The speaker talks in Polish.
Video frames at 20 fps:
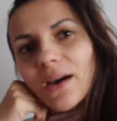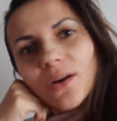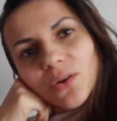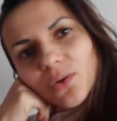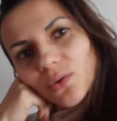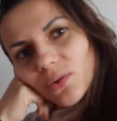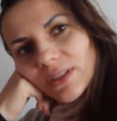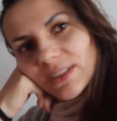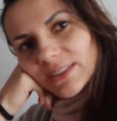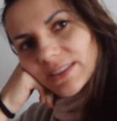A
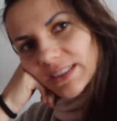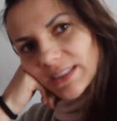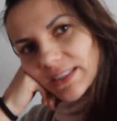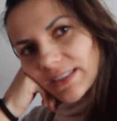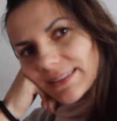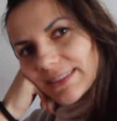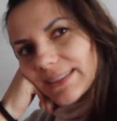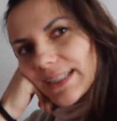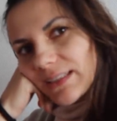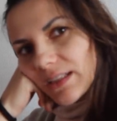ogólnie z
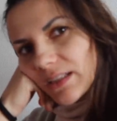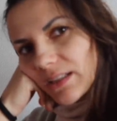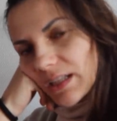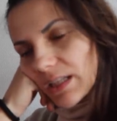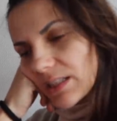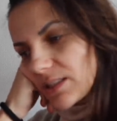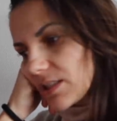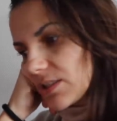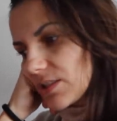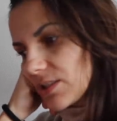takich zadań
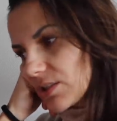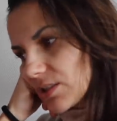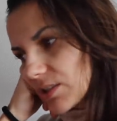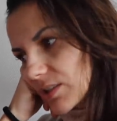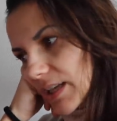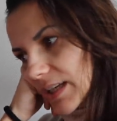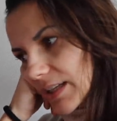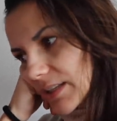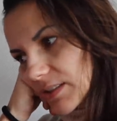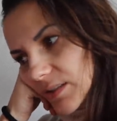na dziś,
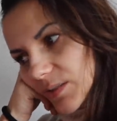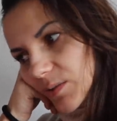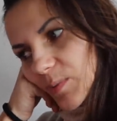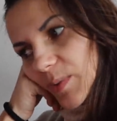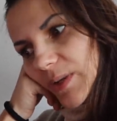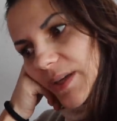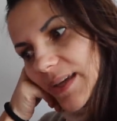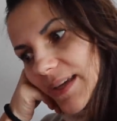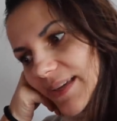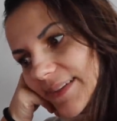jaki
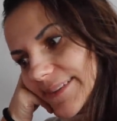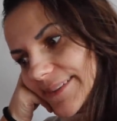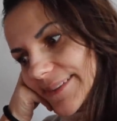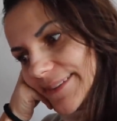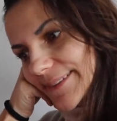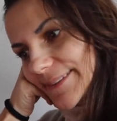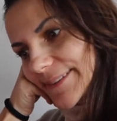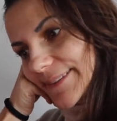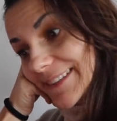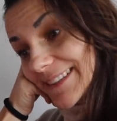sobie
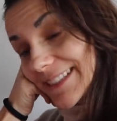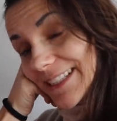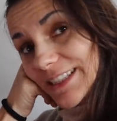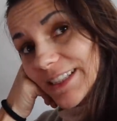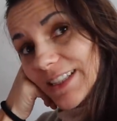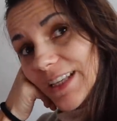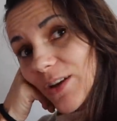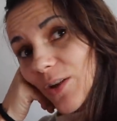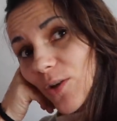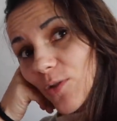y, za
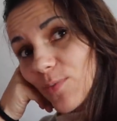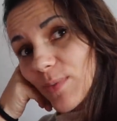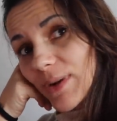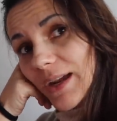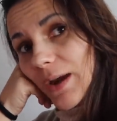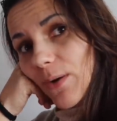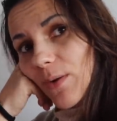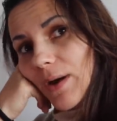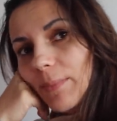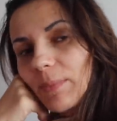cel
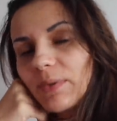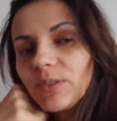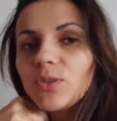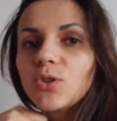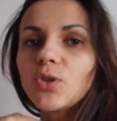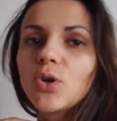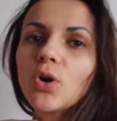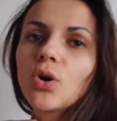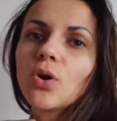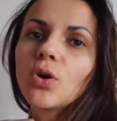obrałam,
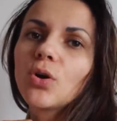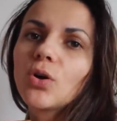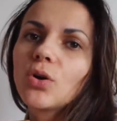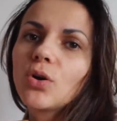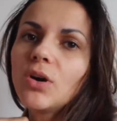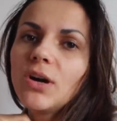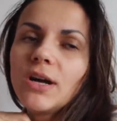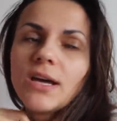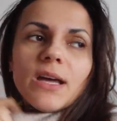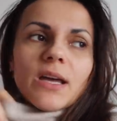
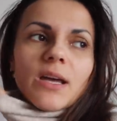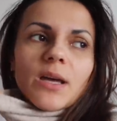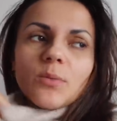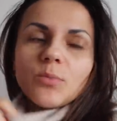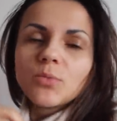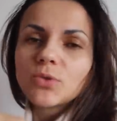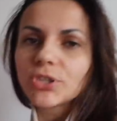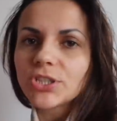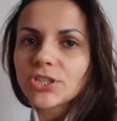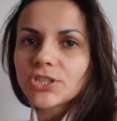to
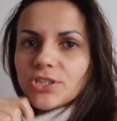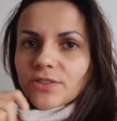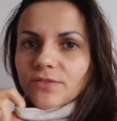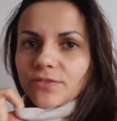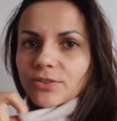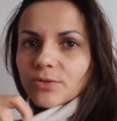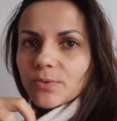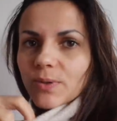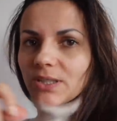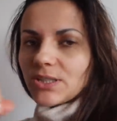muszę jeszcze
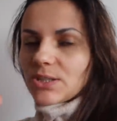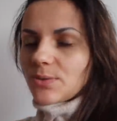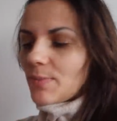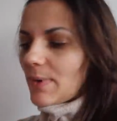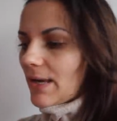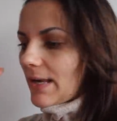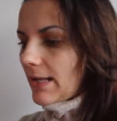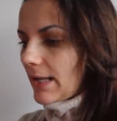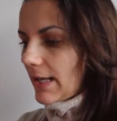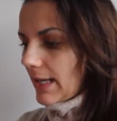wysłać
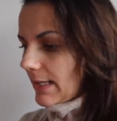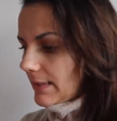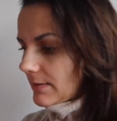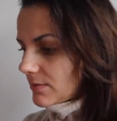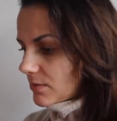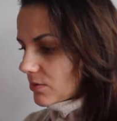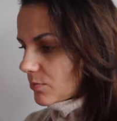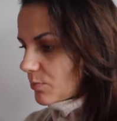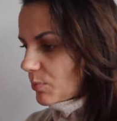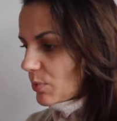maila,
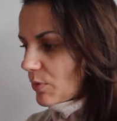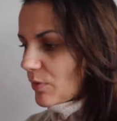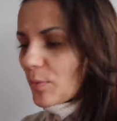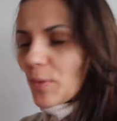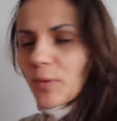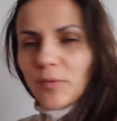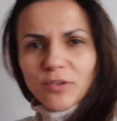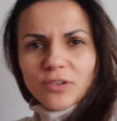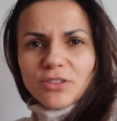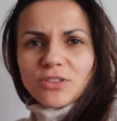bo
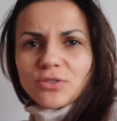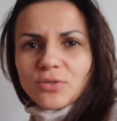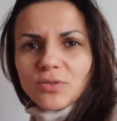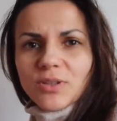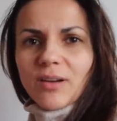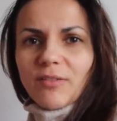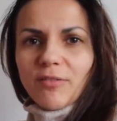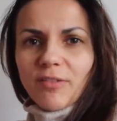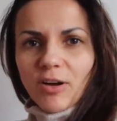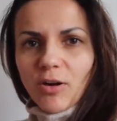powoli
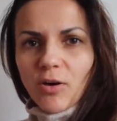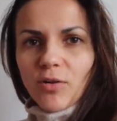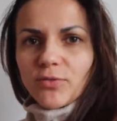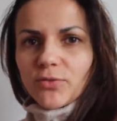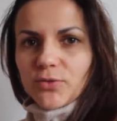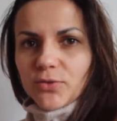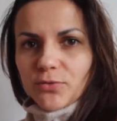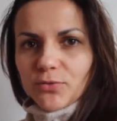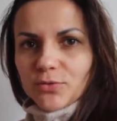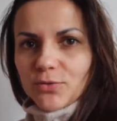szukam
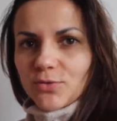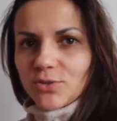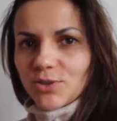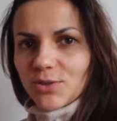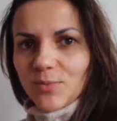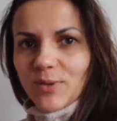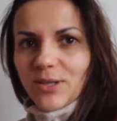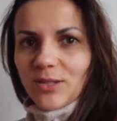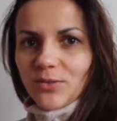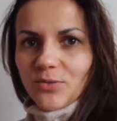fachowców,
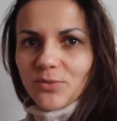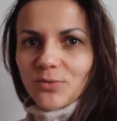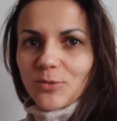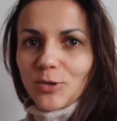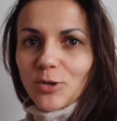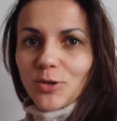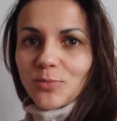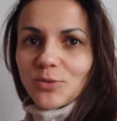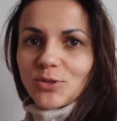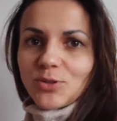którzy będą
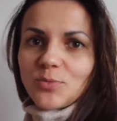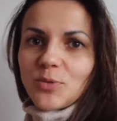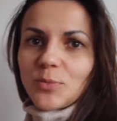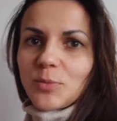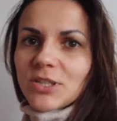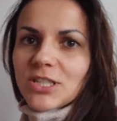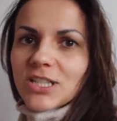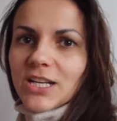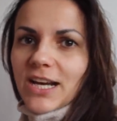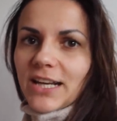robić mi
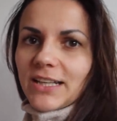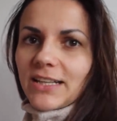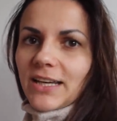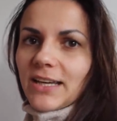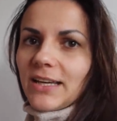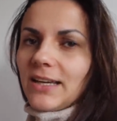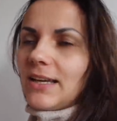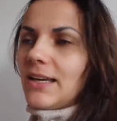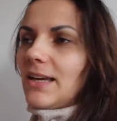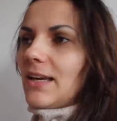
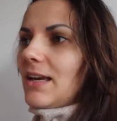mieszkanie.